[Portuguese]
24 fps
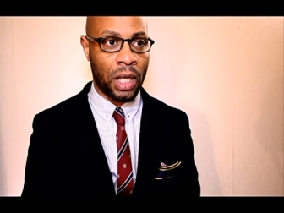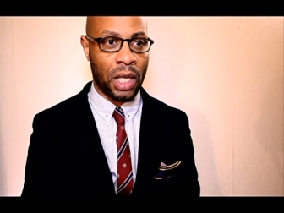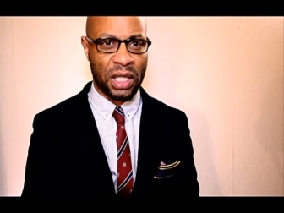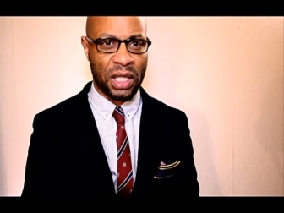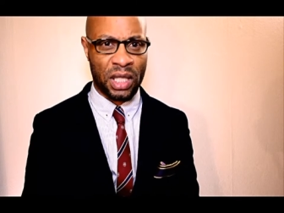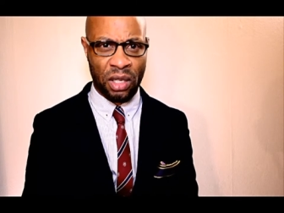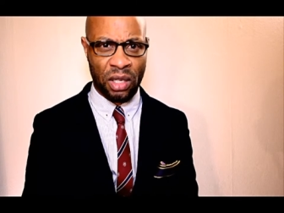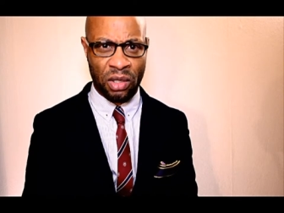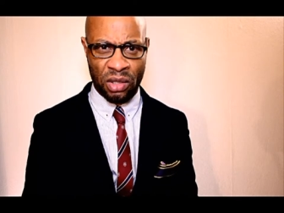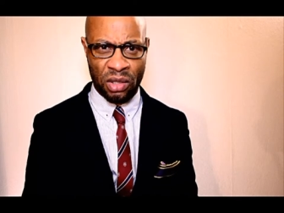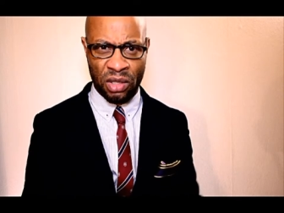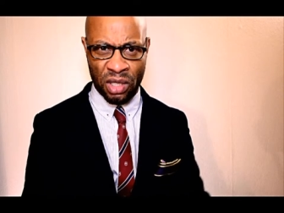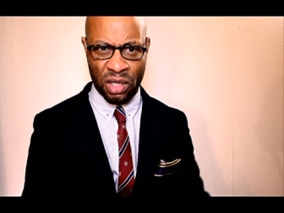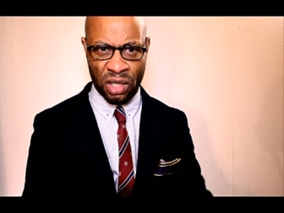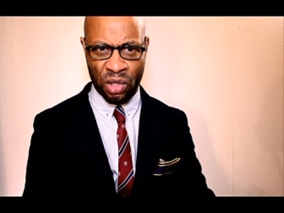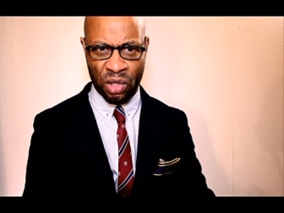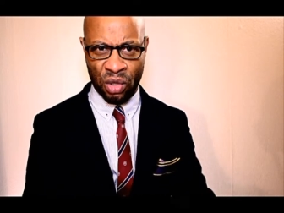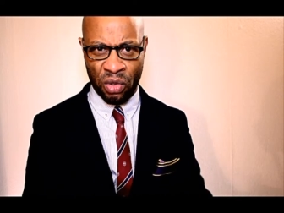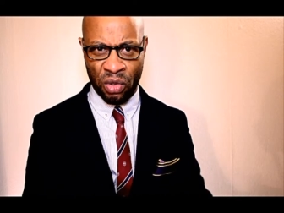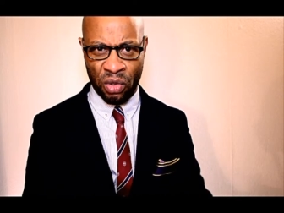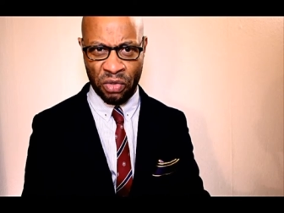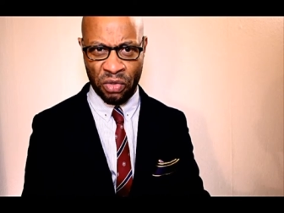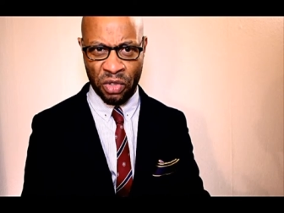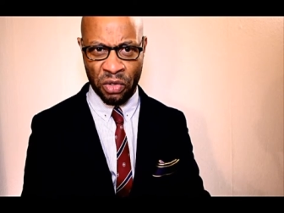Então
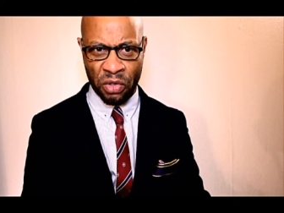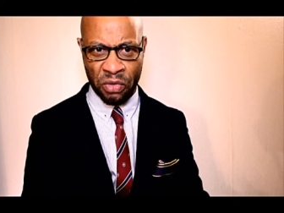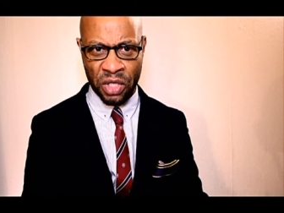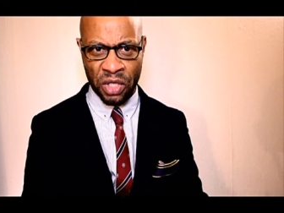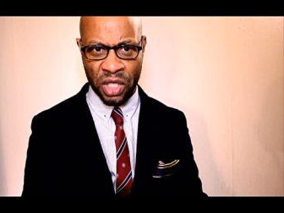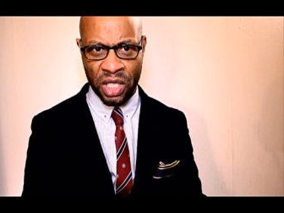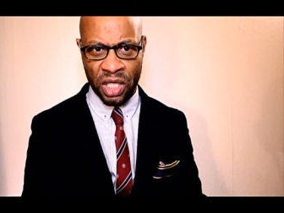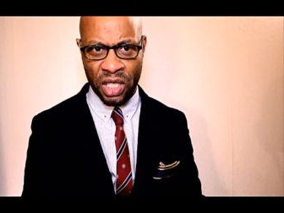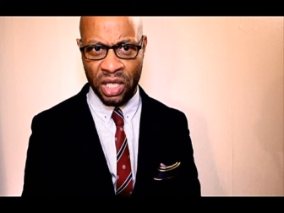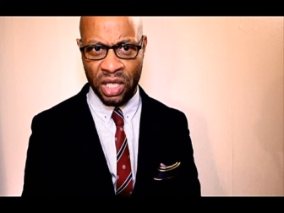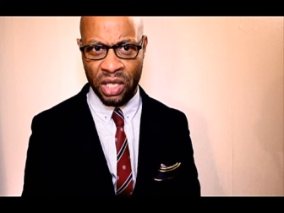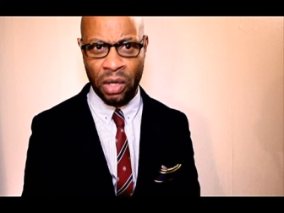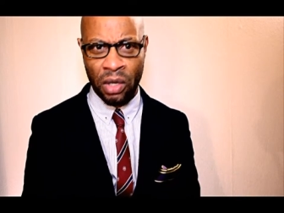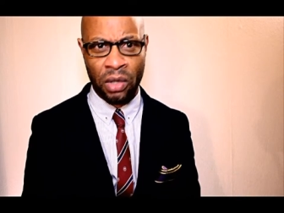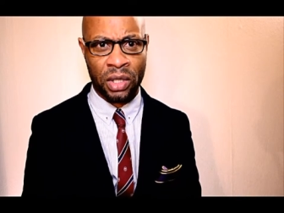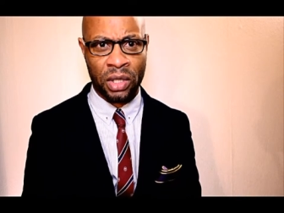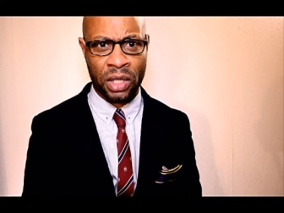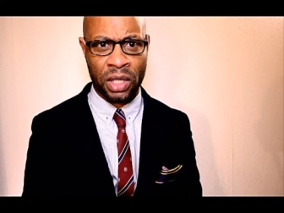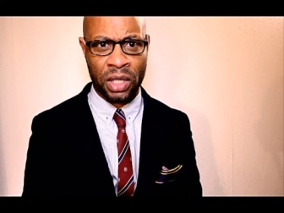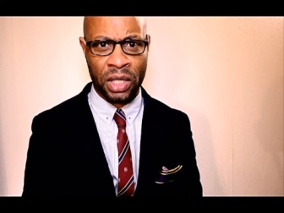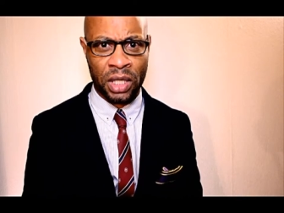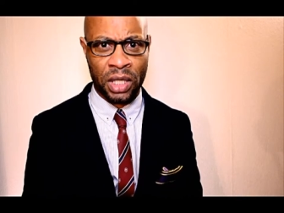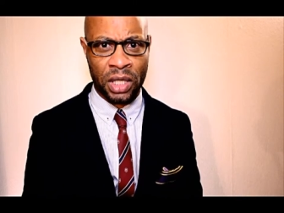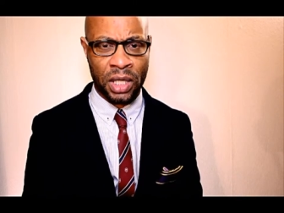resolveu fingir que não
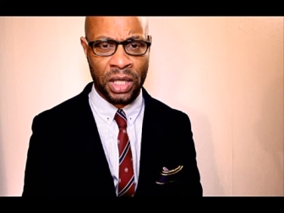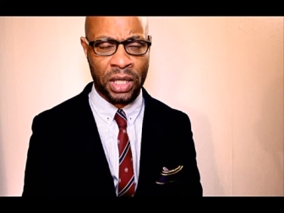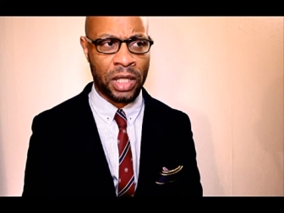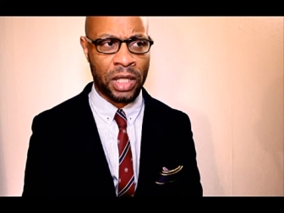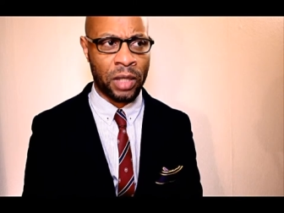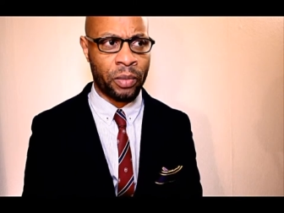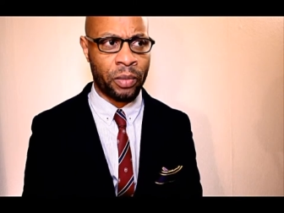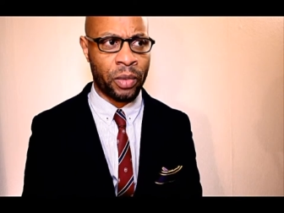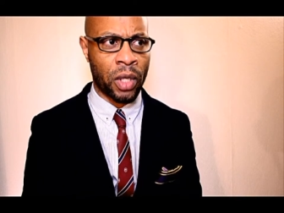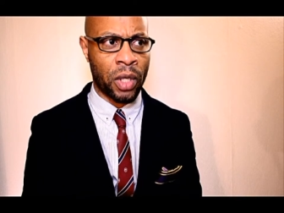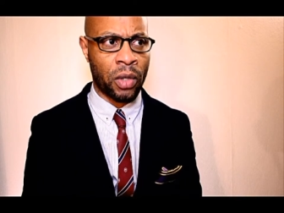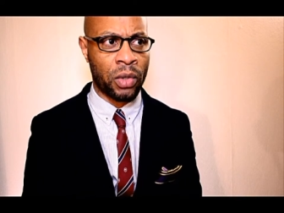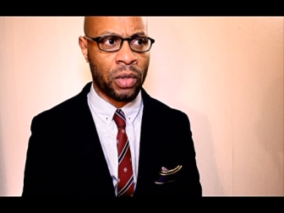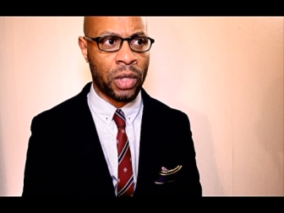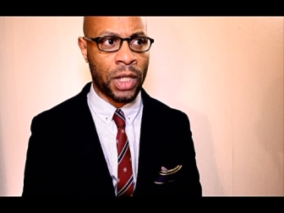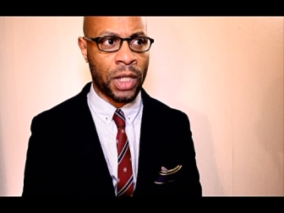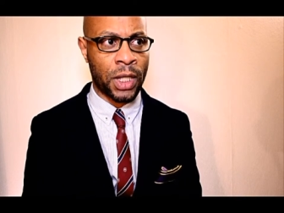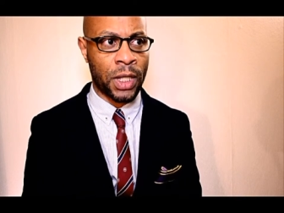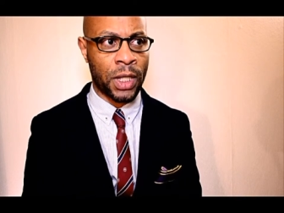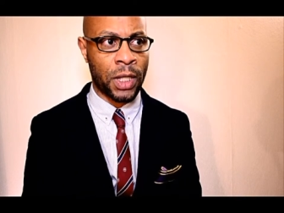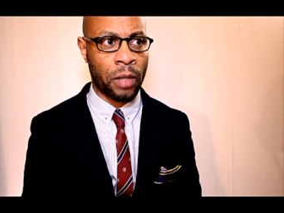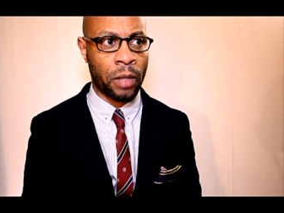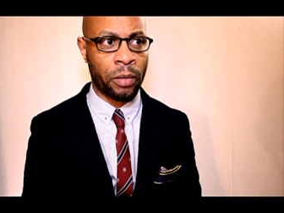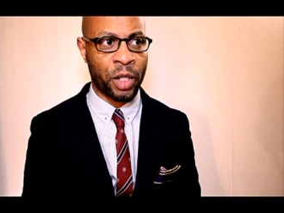existe esse tipo de
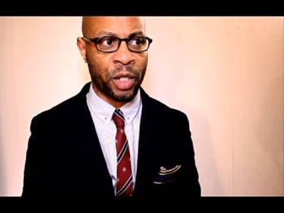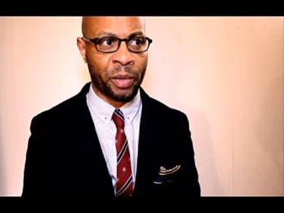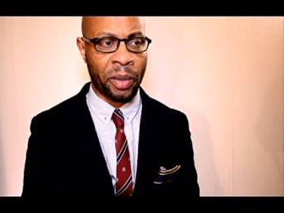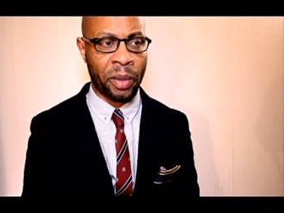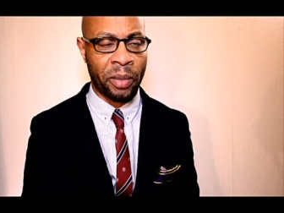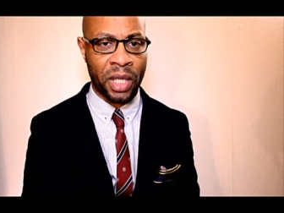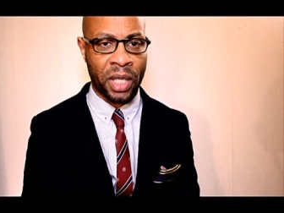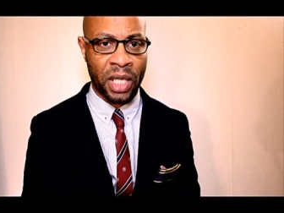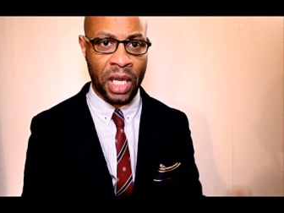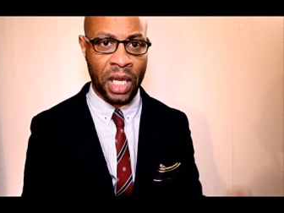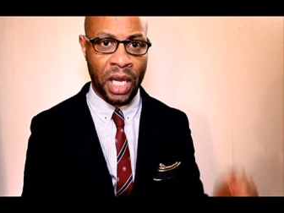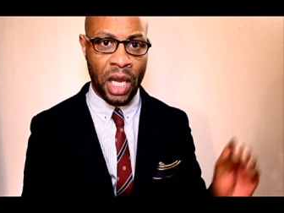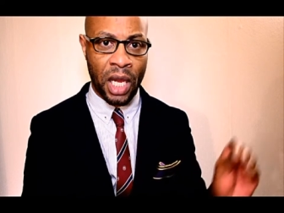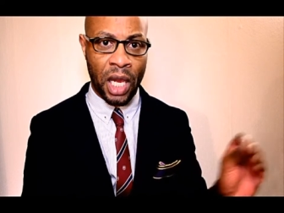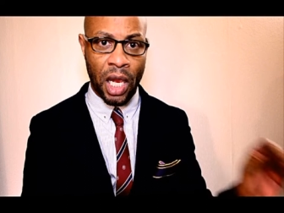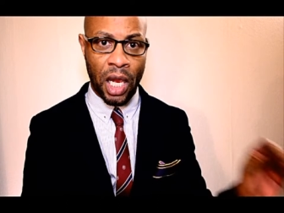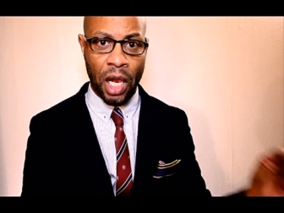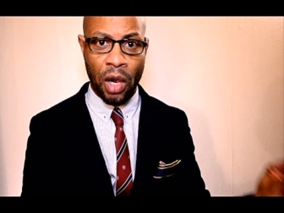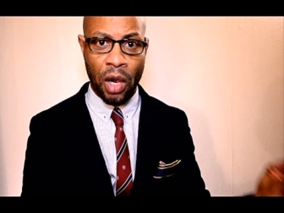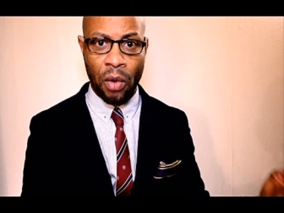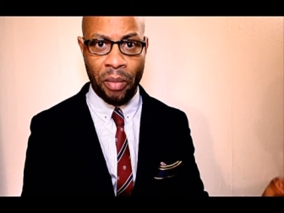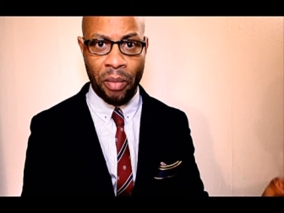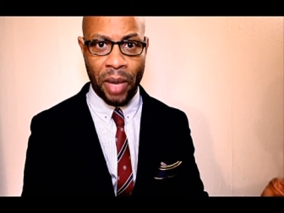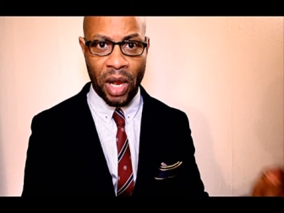acusação. Mas para mim
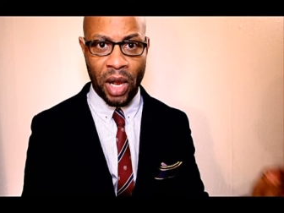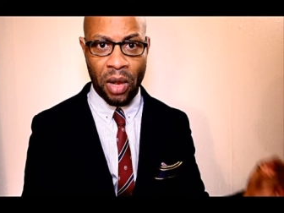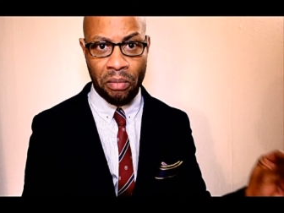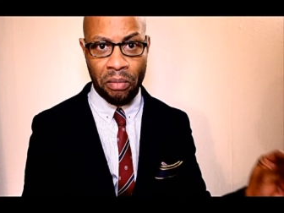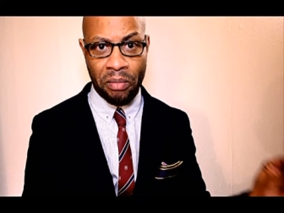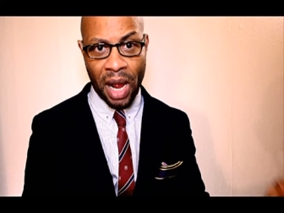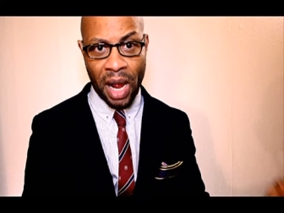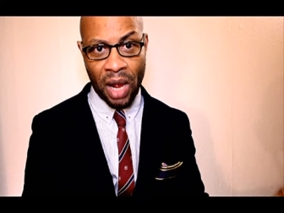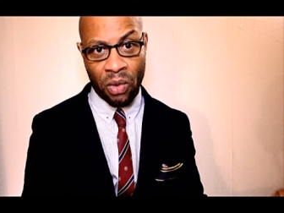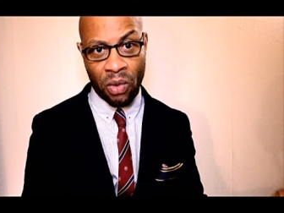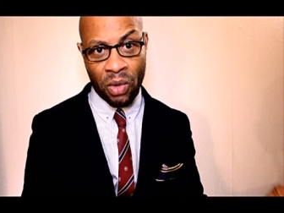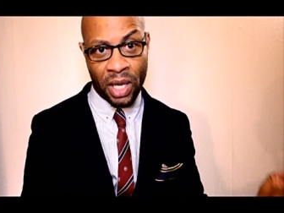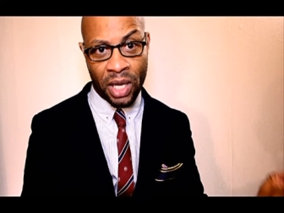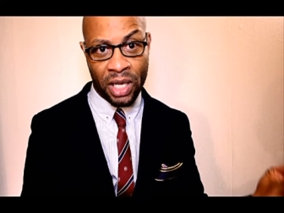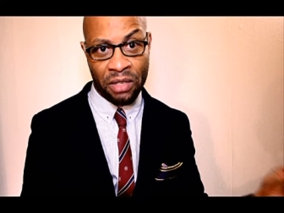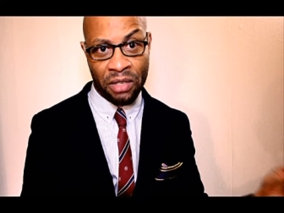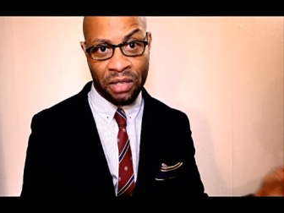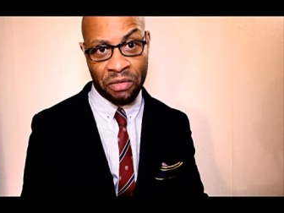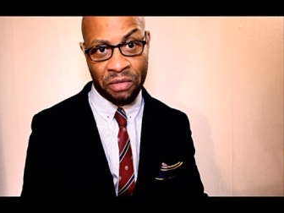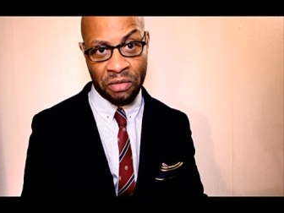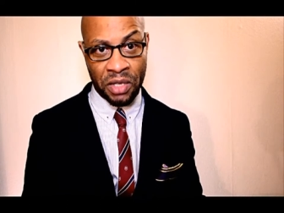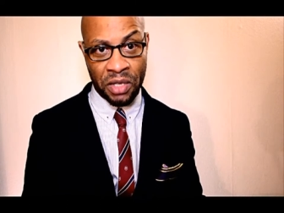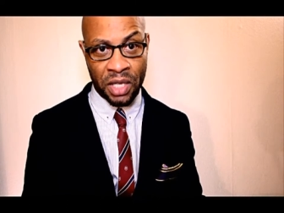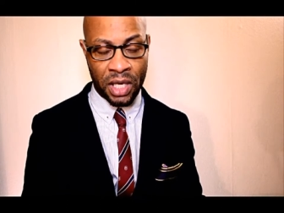é uma mácula
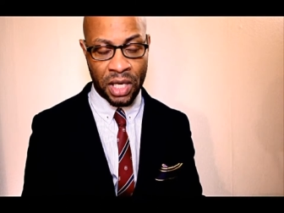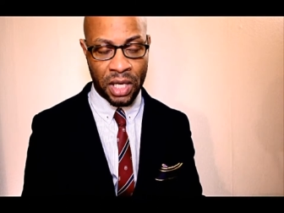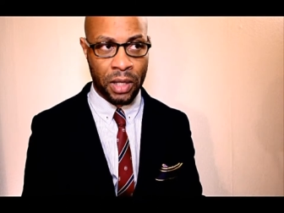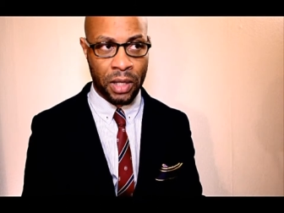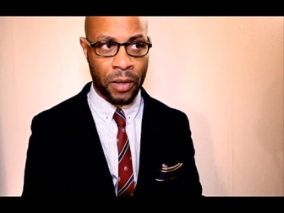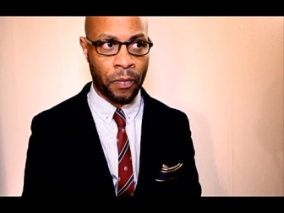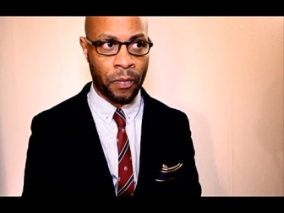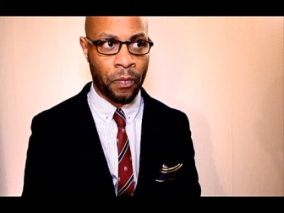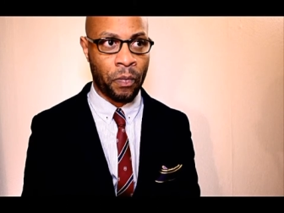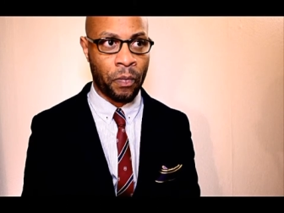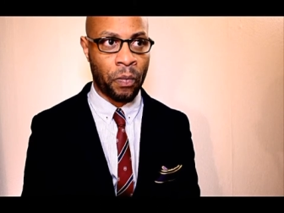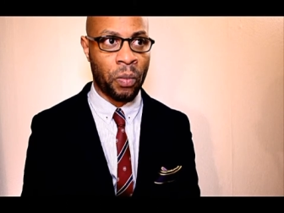que fica.